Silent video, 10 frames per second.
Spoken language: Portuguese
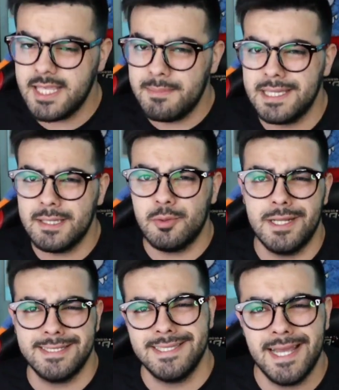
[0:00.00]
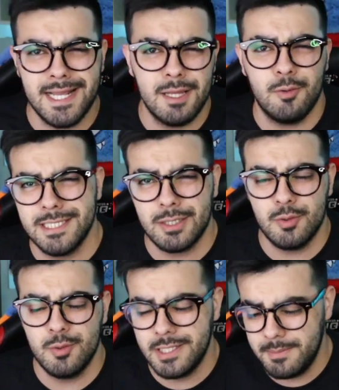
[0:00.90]
ah, ia meter com na saia, aquela coisa
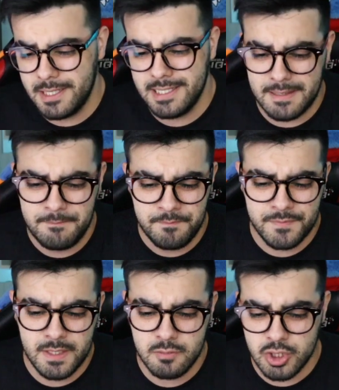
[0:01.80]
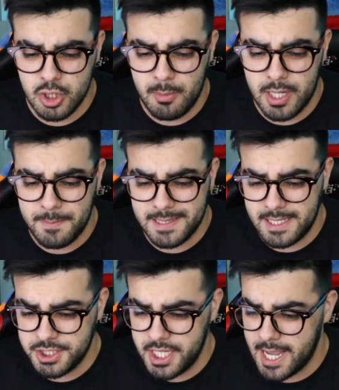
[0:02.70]
toda, beleza? Então, só bora pra tela